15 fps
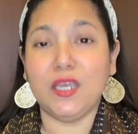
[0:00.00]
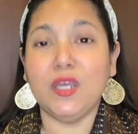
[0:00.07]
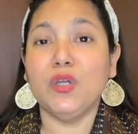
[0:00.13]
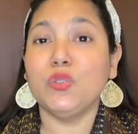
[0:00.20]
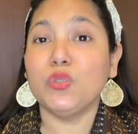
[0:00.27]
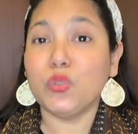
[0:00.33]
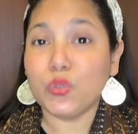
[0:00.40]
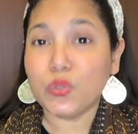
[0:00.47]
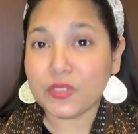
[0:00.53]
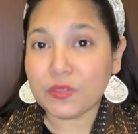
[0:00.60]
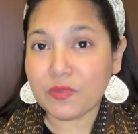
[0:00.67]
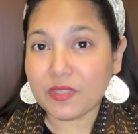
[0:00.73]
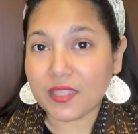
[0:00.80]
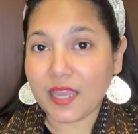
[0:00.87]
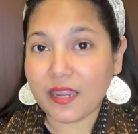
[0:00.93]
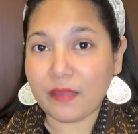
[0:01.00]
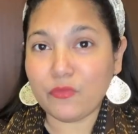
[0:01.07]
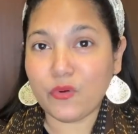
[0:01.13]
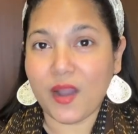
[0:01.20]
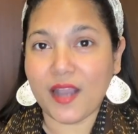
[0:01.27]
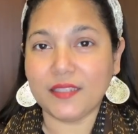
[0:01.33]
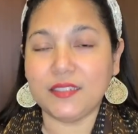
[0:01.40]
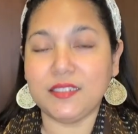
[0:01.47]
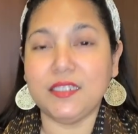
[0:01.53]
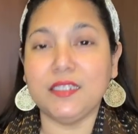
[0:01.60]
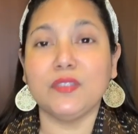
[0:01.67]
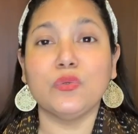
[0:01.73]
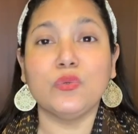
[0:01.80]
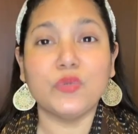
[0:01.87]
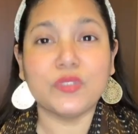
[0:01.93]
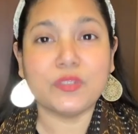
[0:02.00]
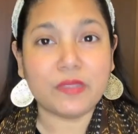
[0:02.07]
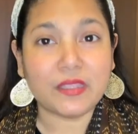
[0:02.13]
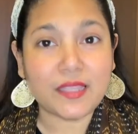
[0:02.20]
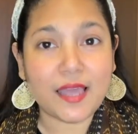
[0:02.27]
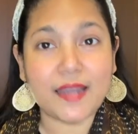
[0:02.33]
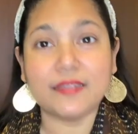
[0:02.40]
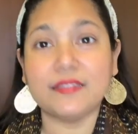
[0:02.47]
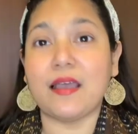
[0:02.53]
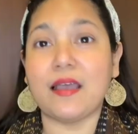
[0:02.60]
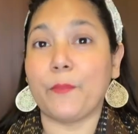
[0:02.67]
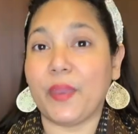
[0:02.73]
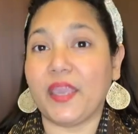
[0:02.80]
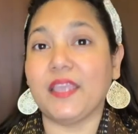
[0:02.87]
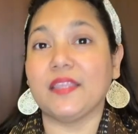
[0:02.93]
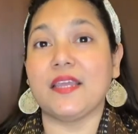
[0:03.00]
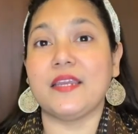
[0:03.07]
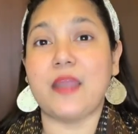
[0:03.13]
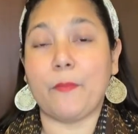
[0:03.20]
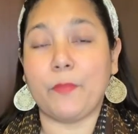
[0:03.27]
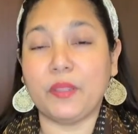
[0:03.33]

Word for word: Tunggu sebentar ya Bu Haji, tunggu sebentar sampai kita dapat